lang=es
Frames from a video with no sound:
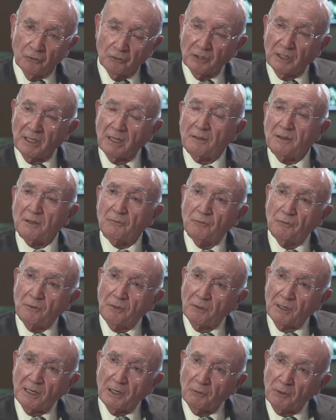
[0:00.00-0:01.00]
Yo llegué a ser
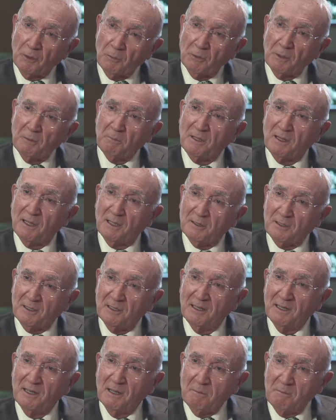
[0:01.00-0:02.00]
funcionario y después
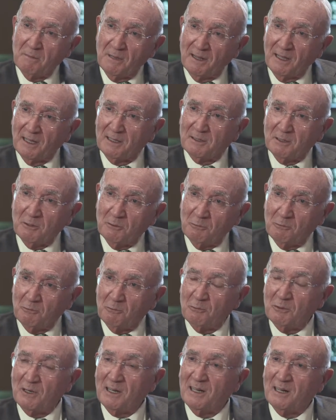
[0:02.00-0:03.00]
mediante, mediante
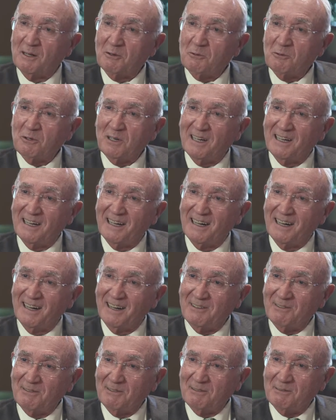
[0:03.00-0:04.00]
una,
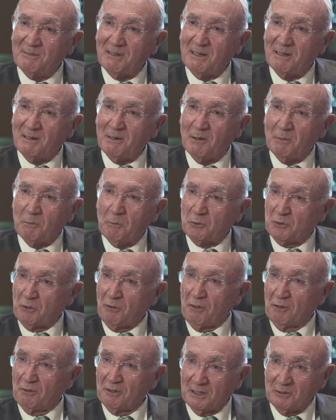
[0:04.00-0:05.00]
una, una
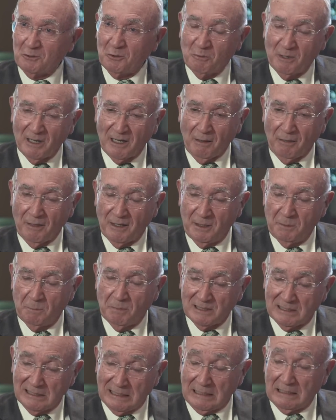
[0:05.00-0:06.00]
posición que tuve que hacer y
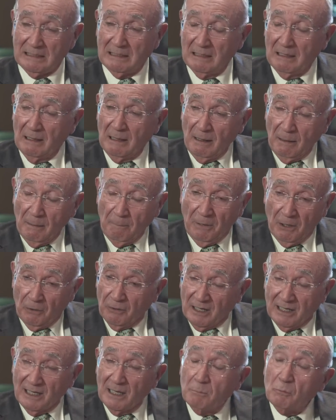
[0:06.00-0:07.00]
pasar.
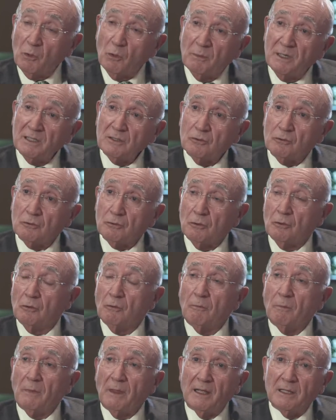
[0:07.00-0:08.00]
Pero en aquel momento
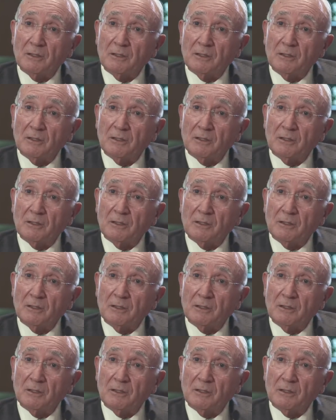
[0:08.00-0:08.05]
no.